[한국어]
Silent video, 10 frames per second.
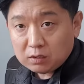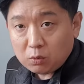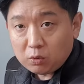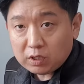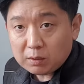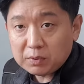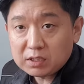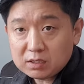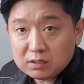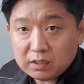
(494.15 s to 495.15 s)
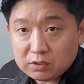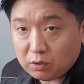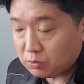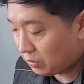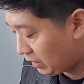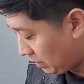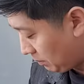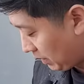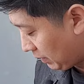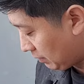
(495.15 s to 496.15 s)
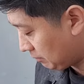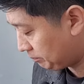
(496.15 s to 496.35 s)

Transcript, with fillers: 공기랑 믹스를 해서 연주을 한단 말이야.